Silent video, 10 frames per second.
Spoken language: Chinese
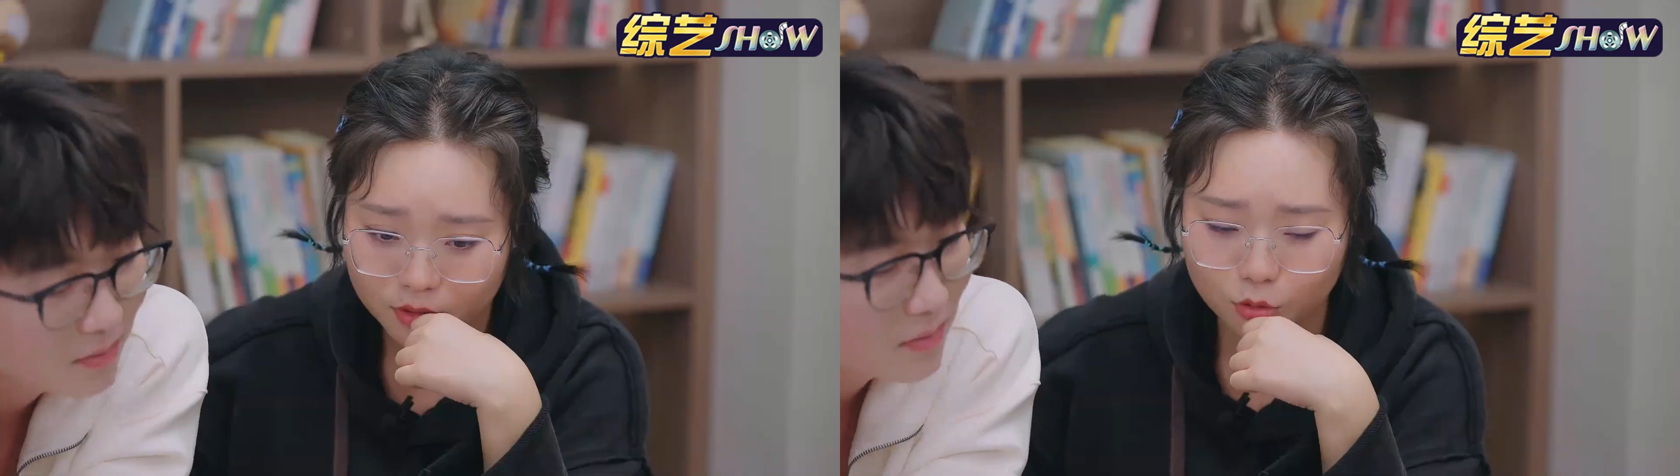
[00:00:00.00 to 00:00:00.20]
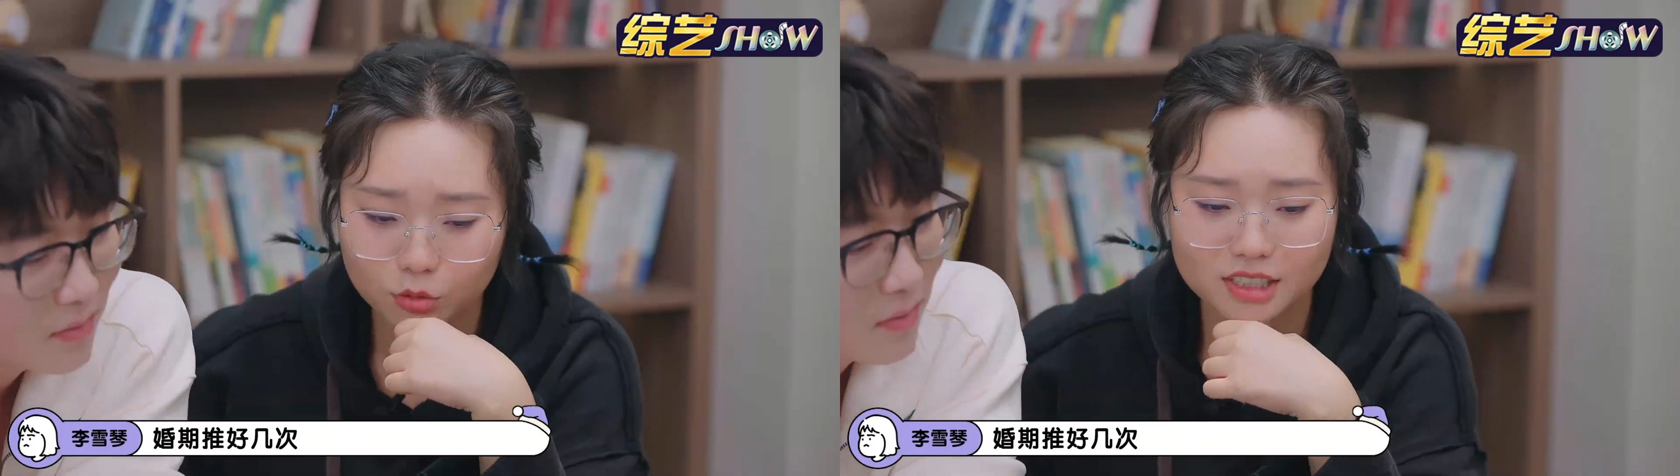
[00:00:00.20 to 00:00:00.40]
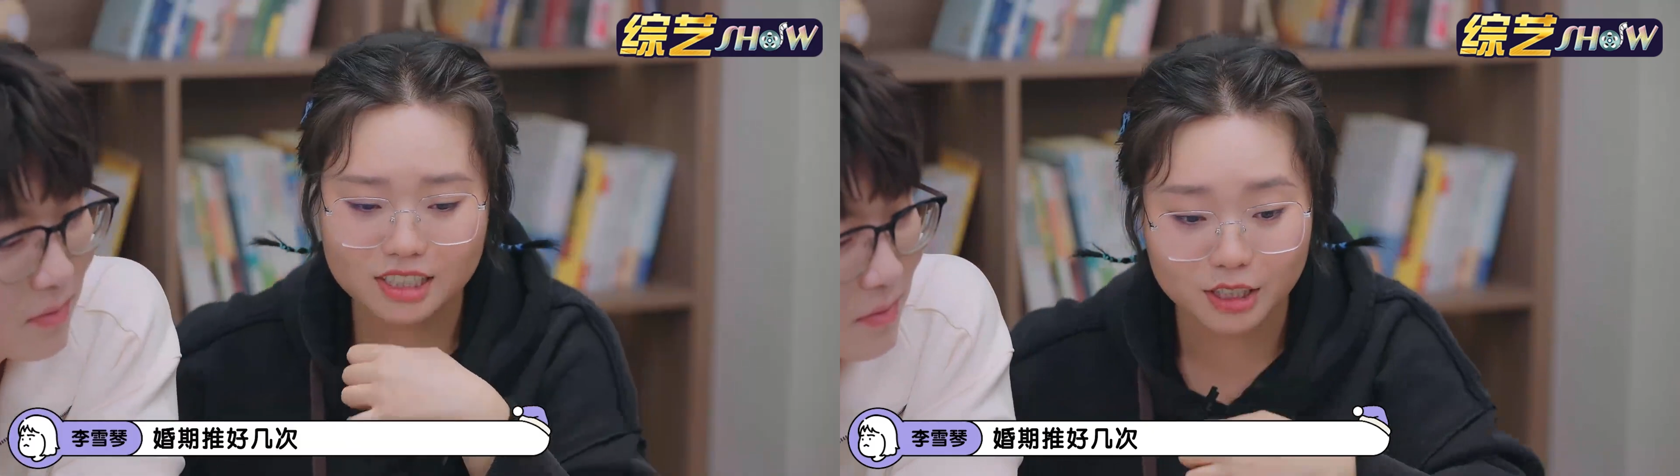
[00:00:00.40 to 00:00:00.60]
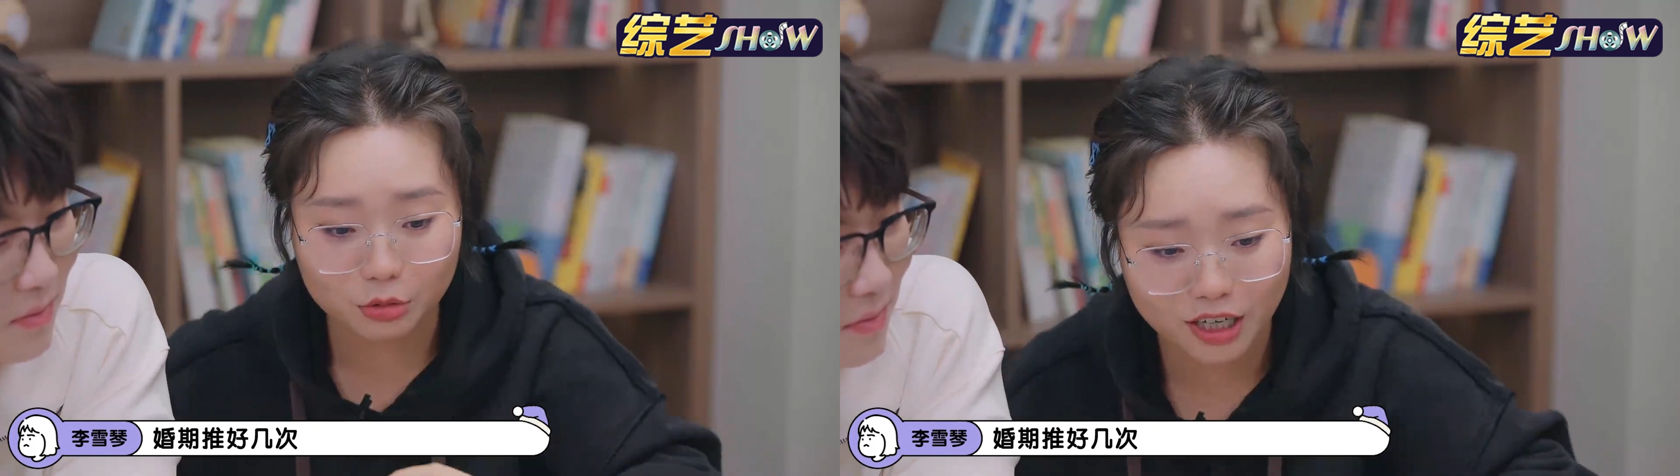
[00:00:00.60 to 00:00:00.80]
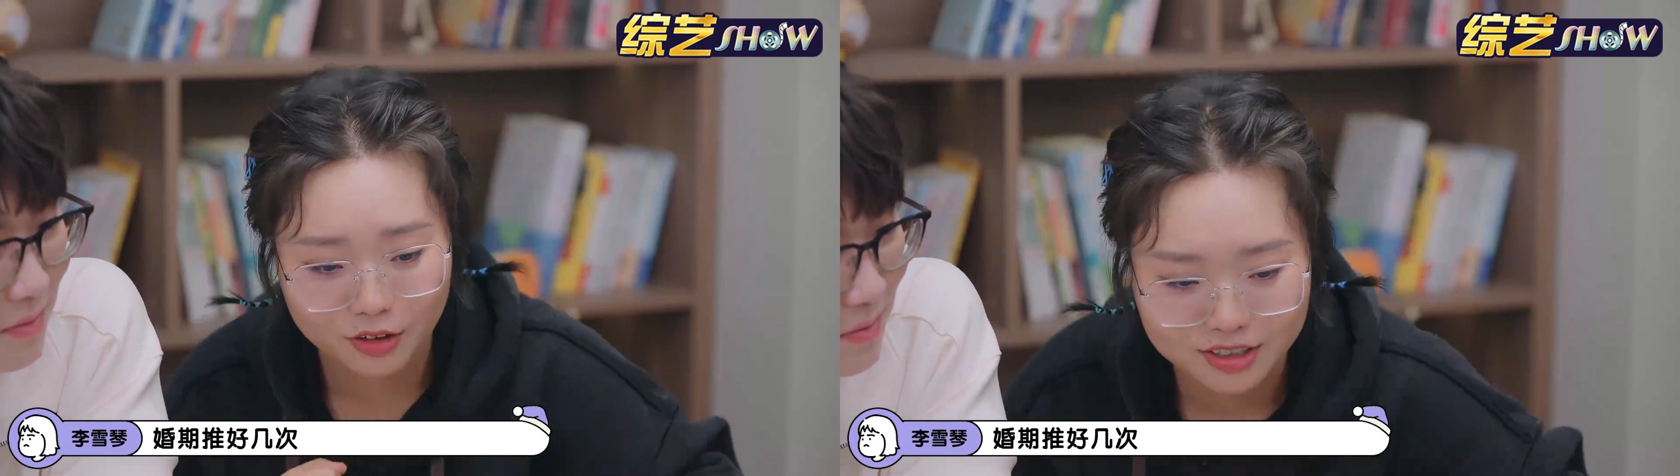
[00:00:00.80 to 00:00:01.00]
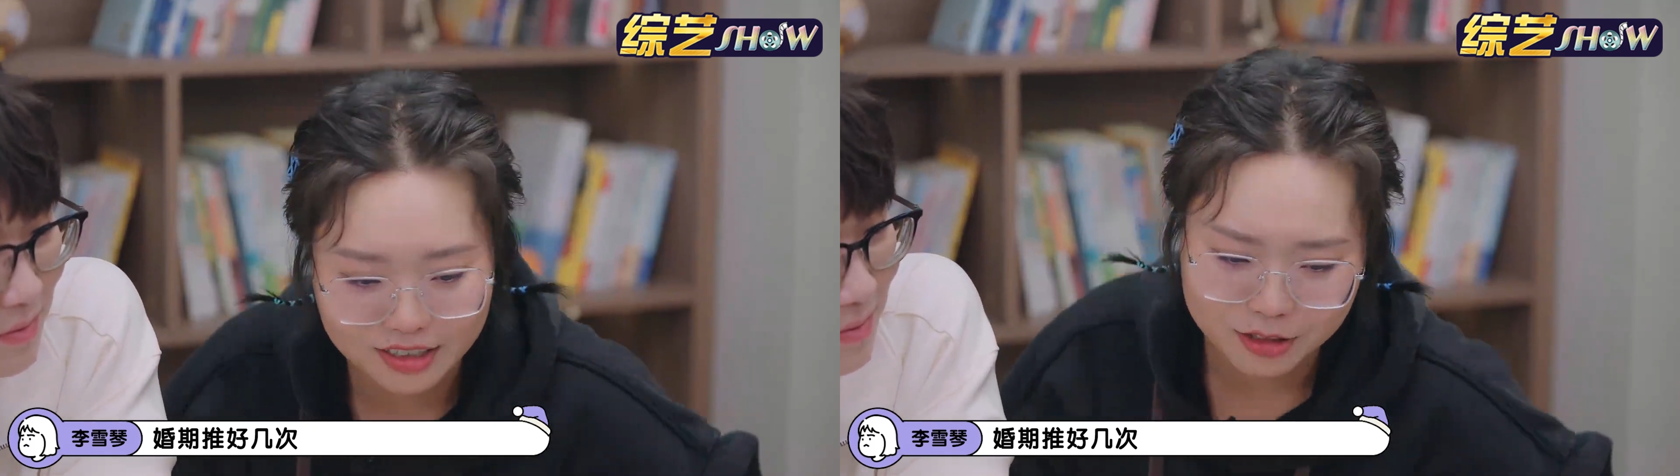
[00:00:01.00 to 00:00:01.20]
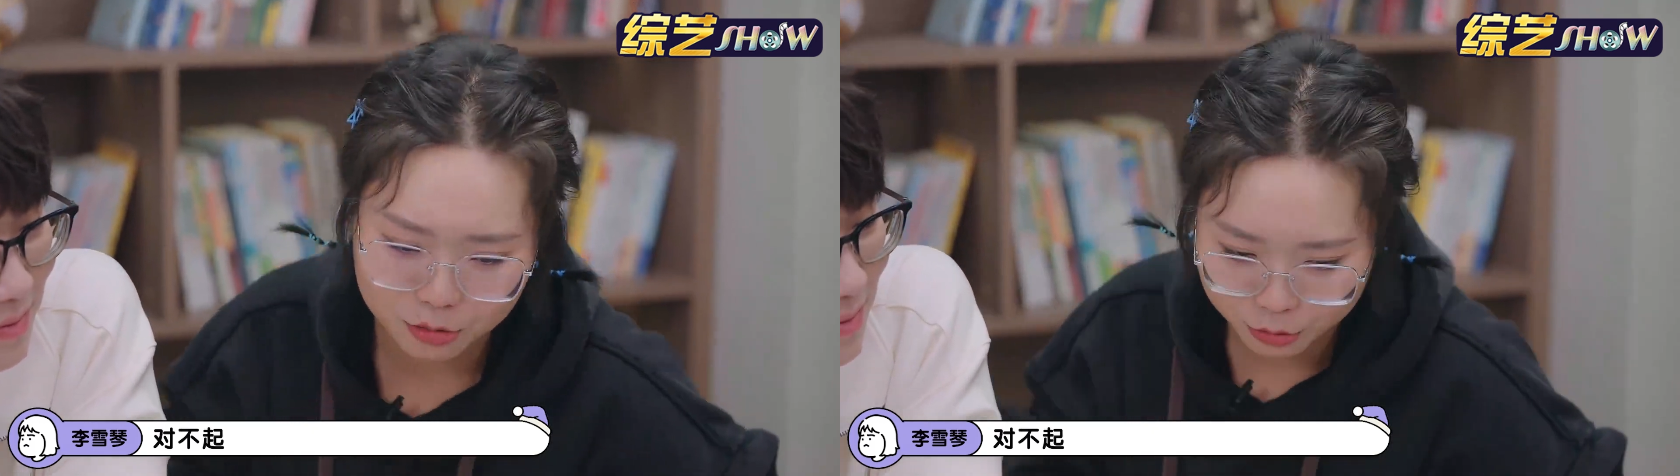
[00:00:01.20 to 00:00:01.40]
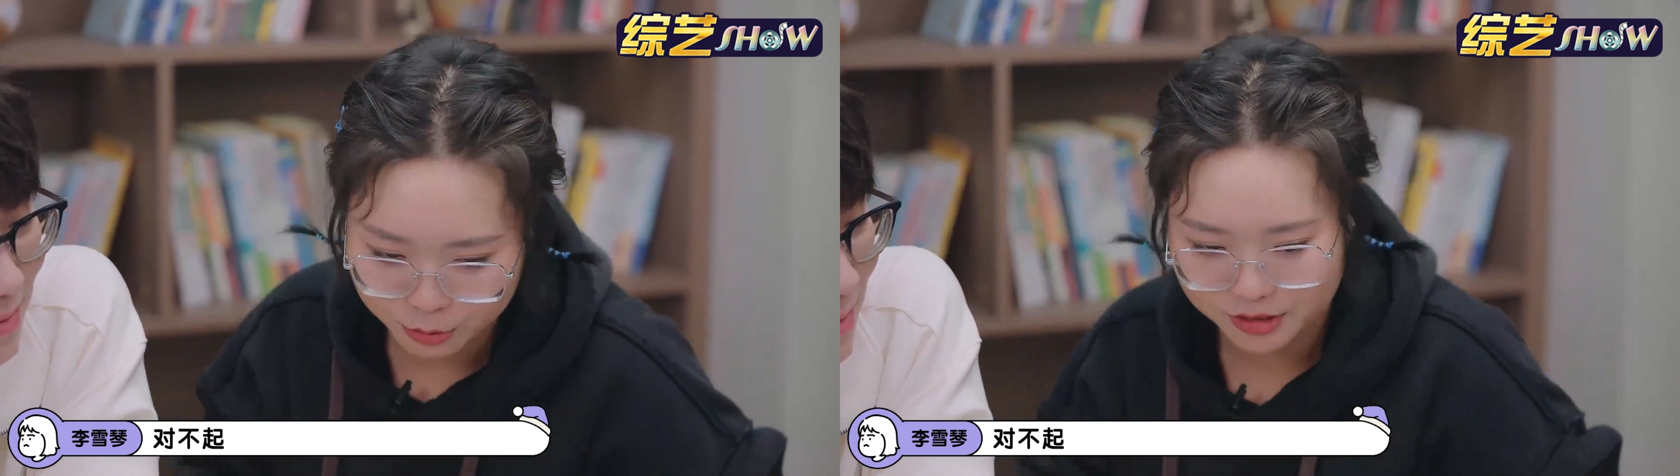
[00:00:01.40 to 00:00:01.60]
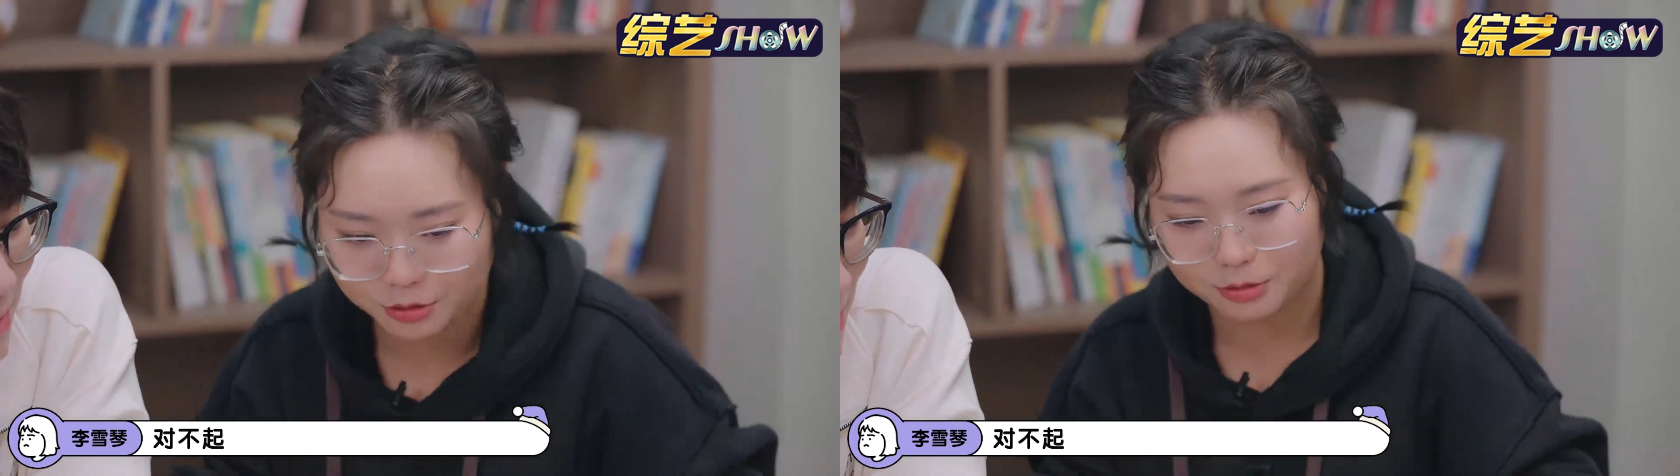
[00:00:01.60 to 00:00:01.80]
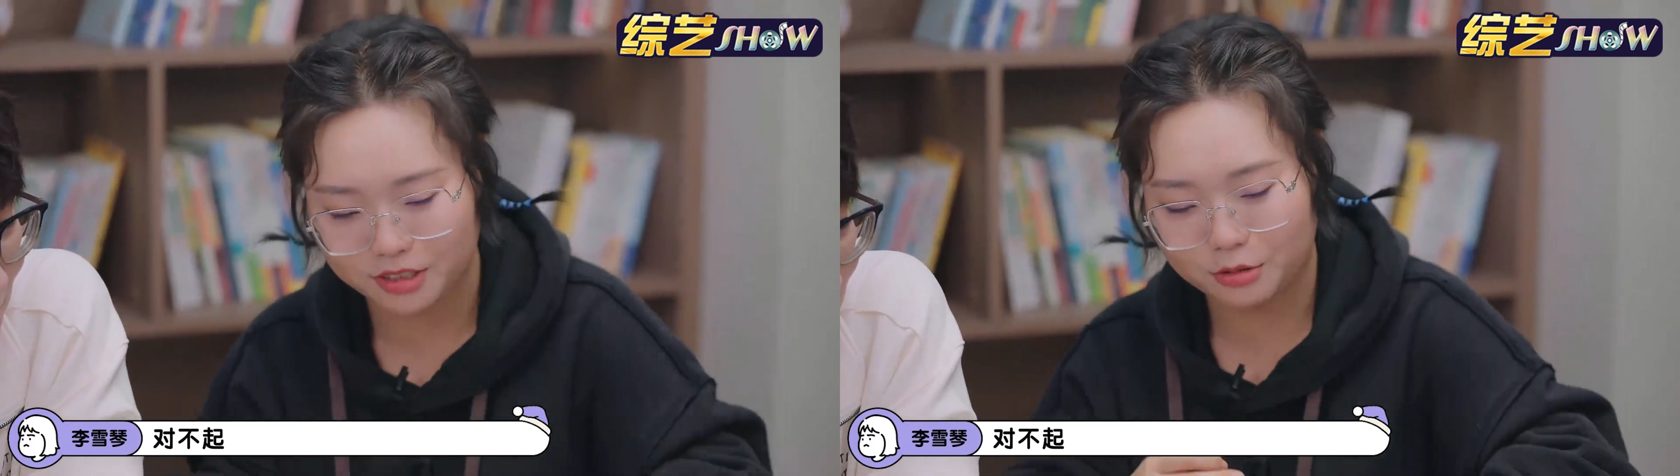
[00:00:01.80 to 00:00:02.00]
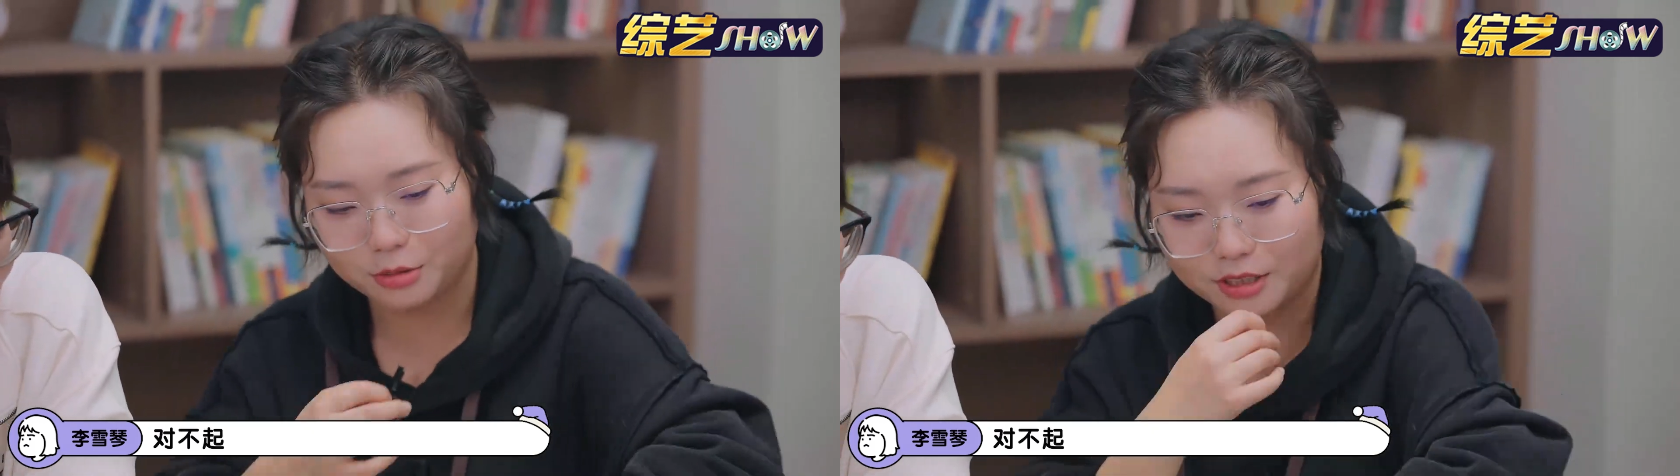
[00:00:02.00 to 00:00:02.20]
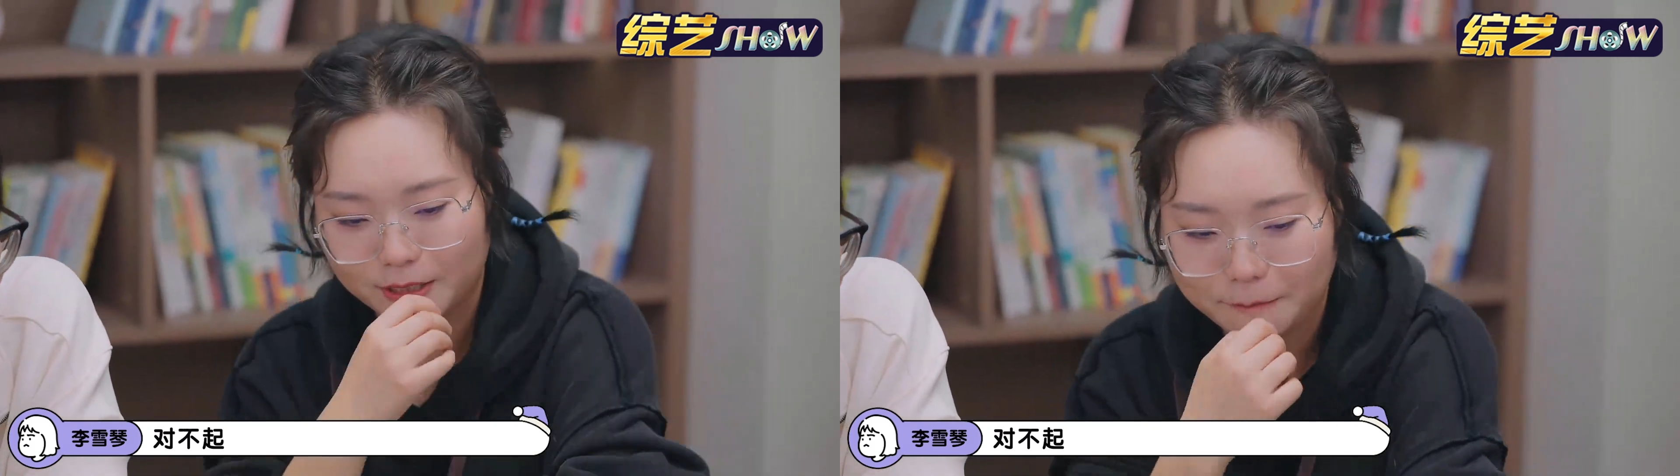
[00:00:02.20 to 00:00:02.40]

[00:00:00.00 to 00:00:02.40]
我婚期推好几次，哎呦，对不起，对不起，对不起，